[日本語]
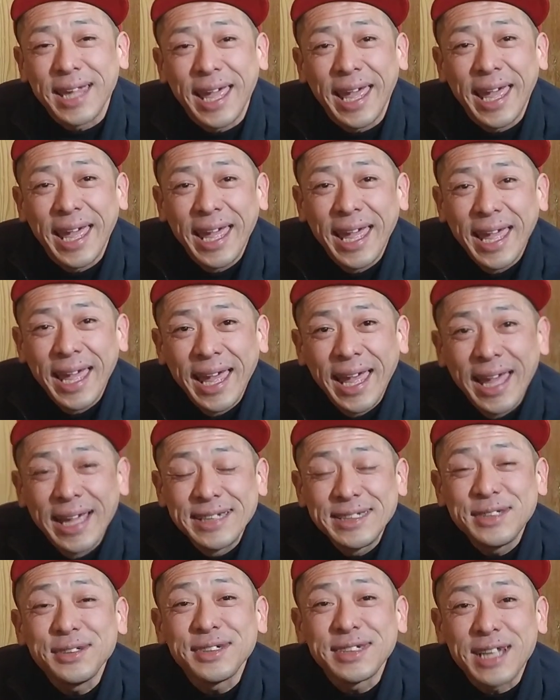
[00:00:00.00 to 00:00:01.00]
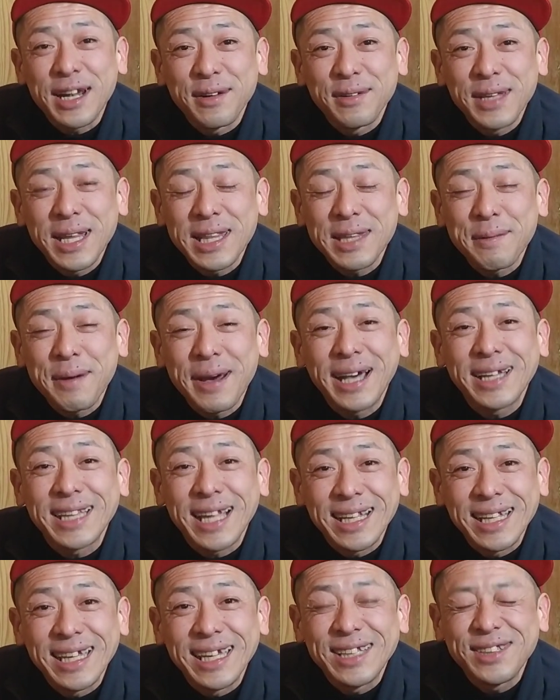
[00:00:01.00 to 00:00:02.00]
ね視聴者の皆様
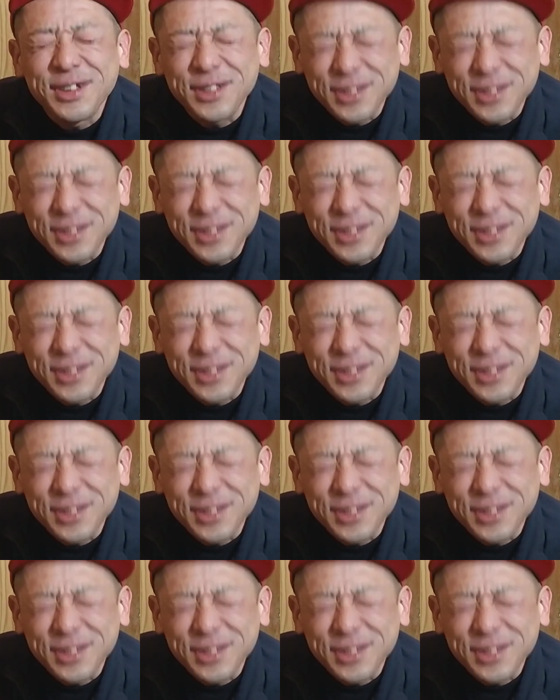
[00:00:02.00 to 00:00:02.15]
方に一